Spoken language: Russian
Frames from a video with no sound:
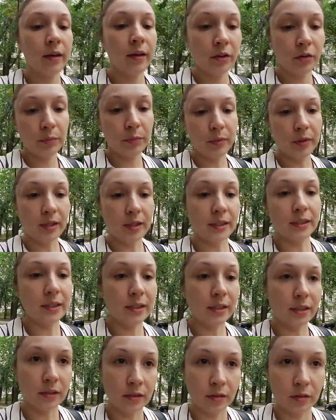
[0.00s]

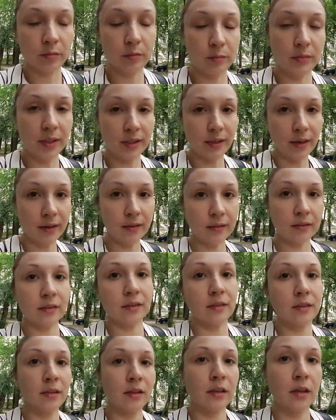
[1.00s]
Впереди меня
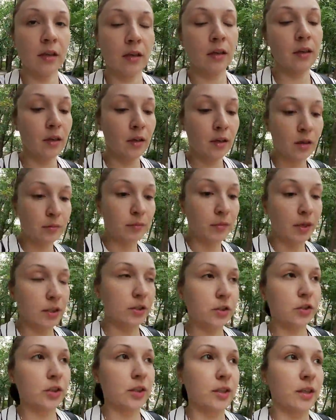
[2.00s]

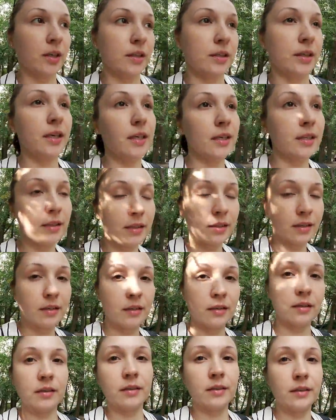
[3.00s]
мальчик роняет
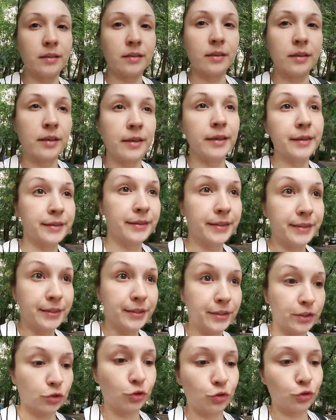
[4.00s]

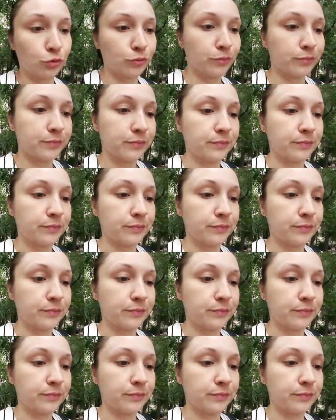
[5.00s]
тысячу.